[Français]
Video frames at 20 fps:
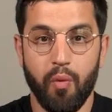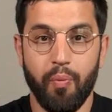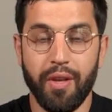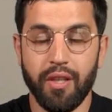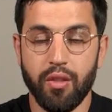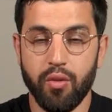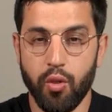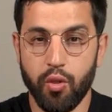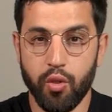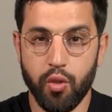on
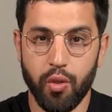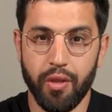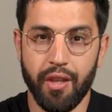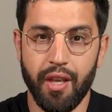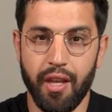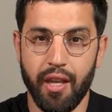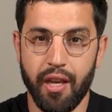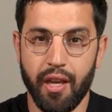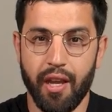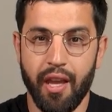passe notre journée
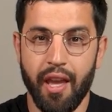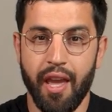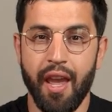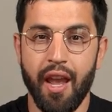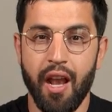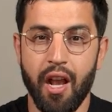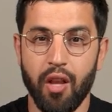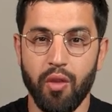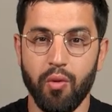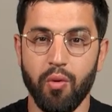à lire.
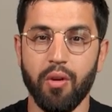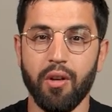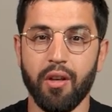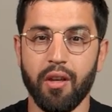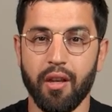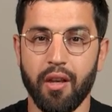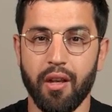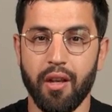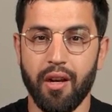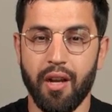Donc,
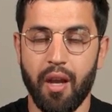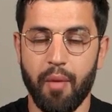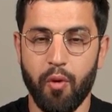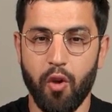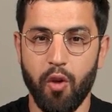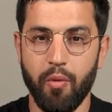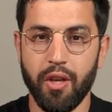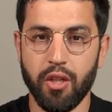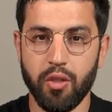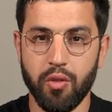la
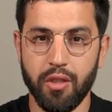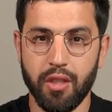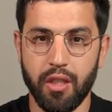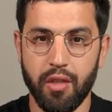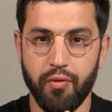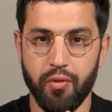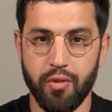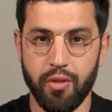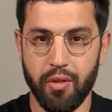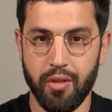première chose
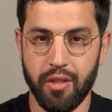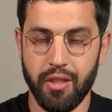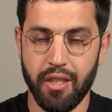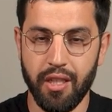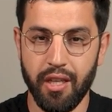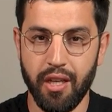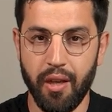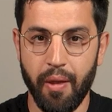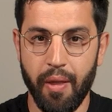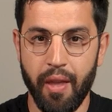qu'il faut se
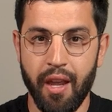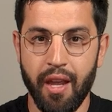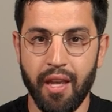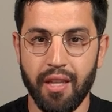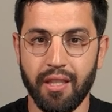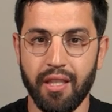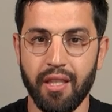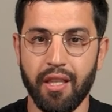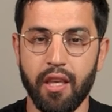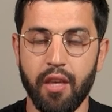dire,
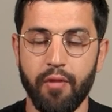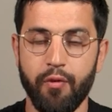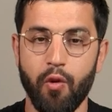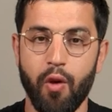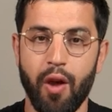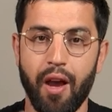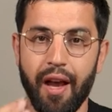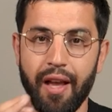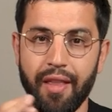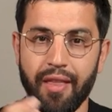c'est qu'il
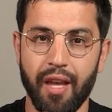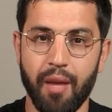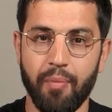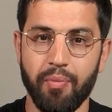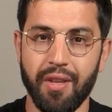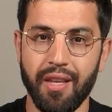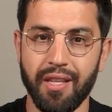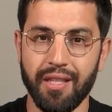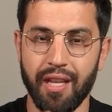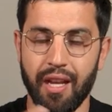faut
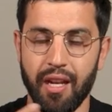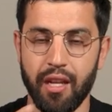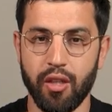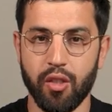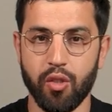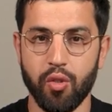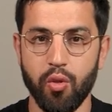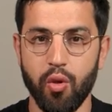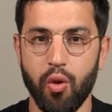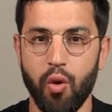adapter sa
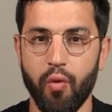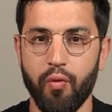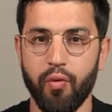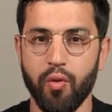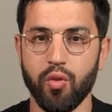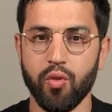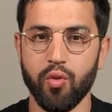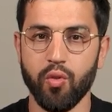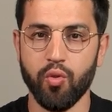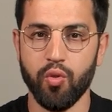lecture en
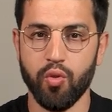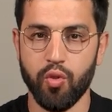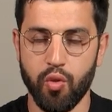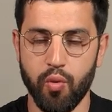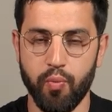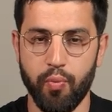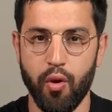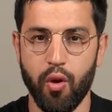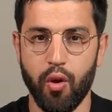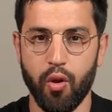fonction du
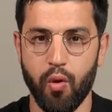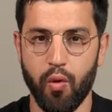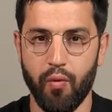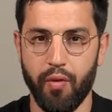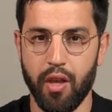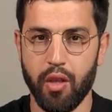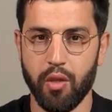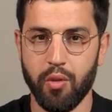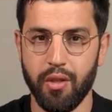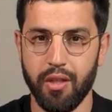support qu'on
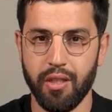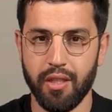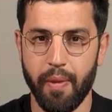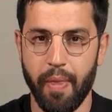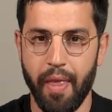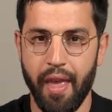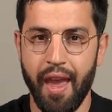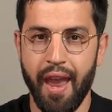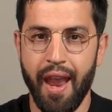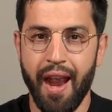va utiliser.
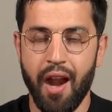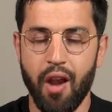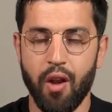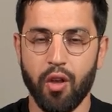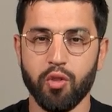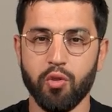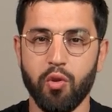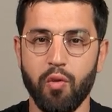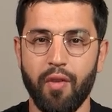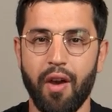
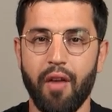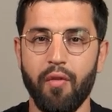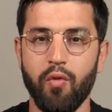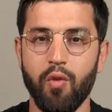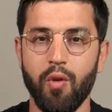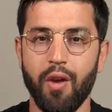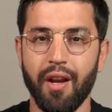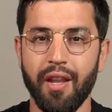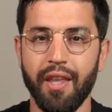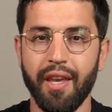Lorsqu'on va
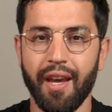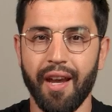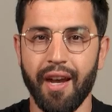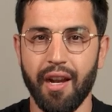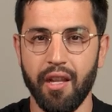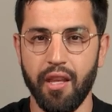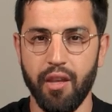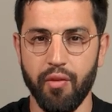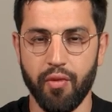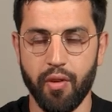vouloir lire un
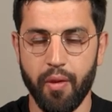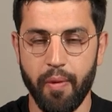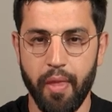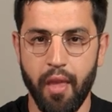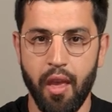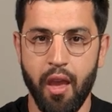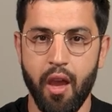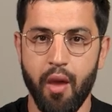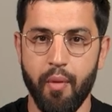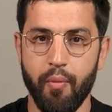livre,
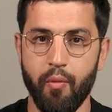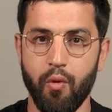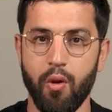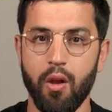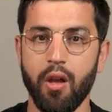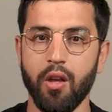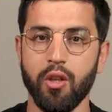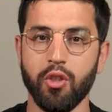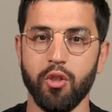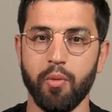
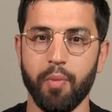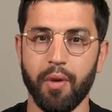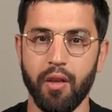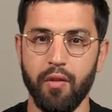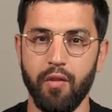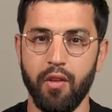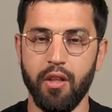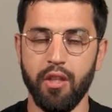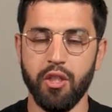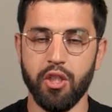moi, je
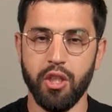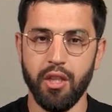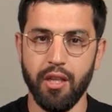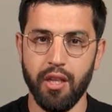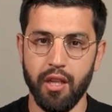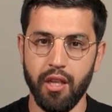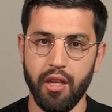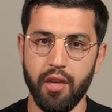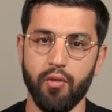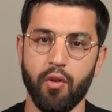privilégie
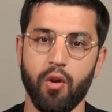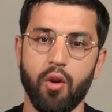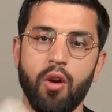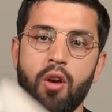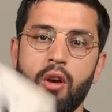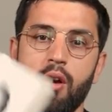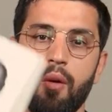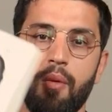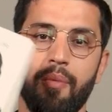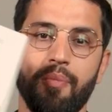les
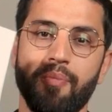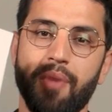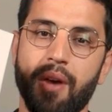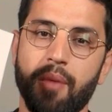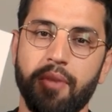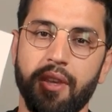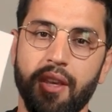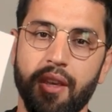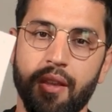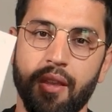livres
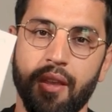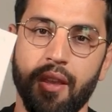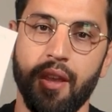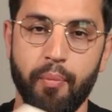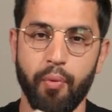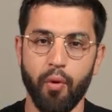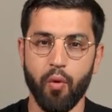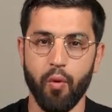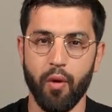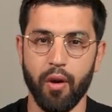papier.
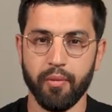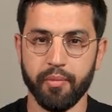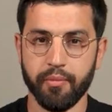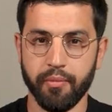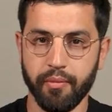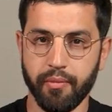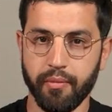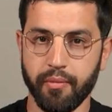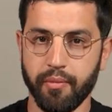Pourquoi